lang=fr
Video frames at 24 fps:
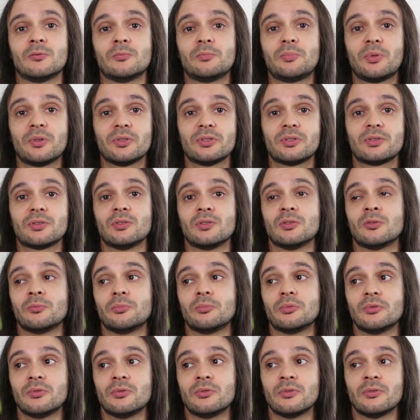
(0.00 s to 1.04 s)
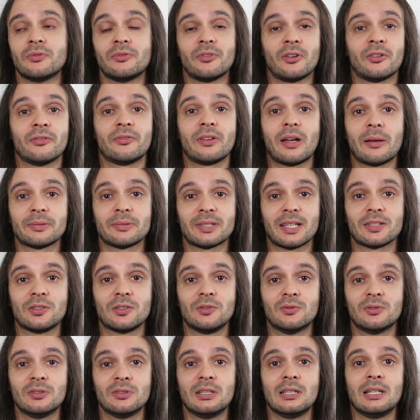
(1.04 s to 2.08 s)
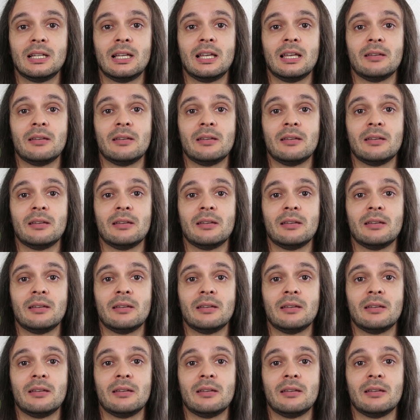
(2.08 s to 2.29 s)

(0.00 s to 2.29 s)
On pense qu'on peut en faire abstraction,